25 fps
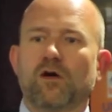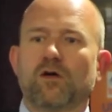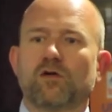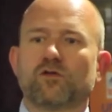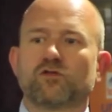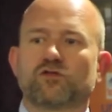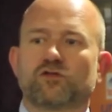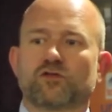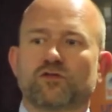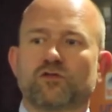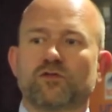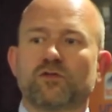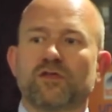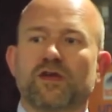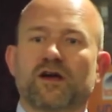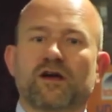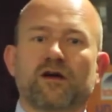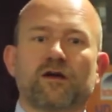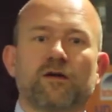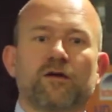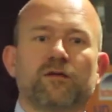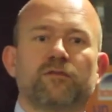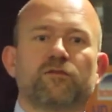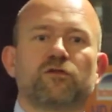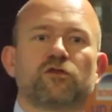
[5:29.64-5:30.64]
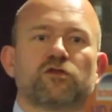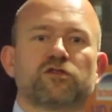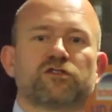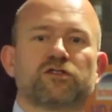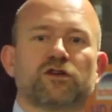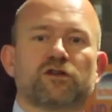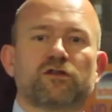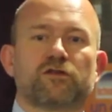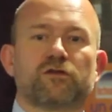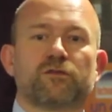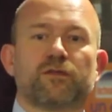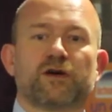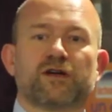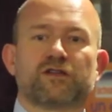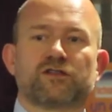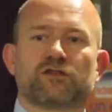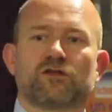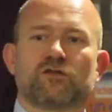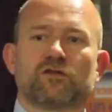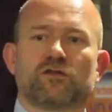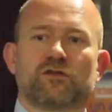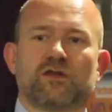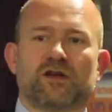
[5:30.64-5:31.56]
Aujourd'hui, on a quand même deux sortes de marchands.